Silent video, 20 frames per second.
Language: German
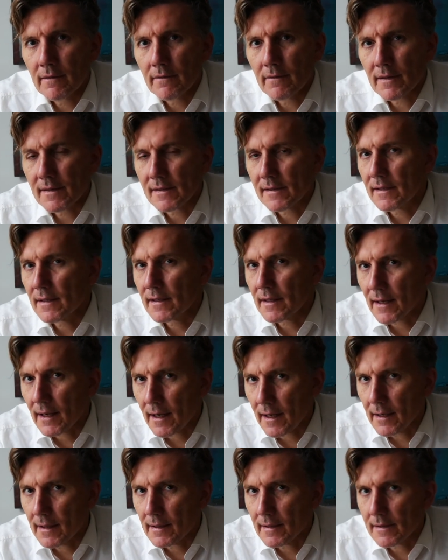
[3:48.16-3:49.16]
was Sie
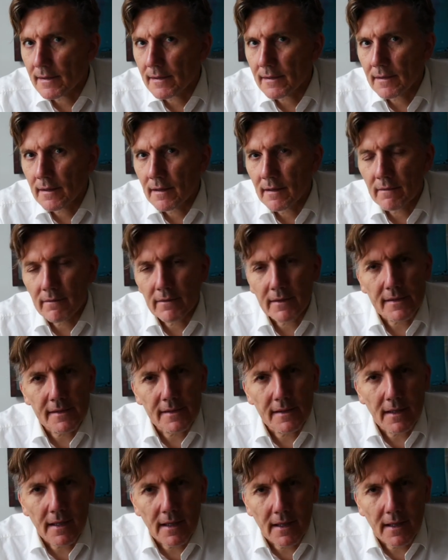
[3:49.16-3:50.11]
reizt, was Sie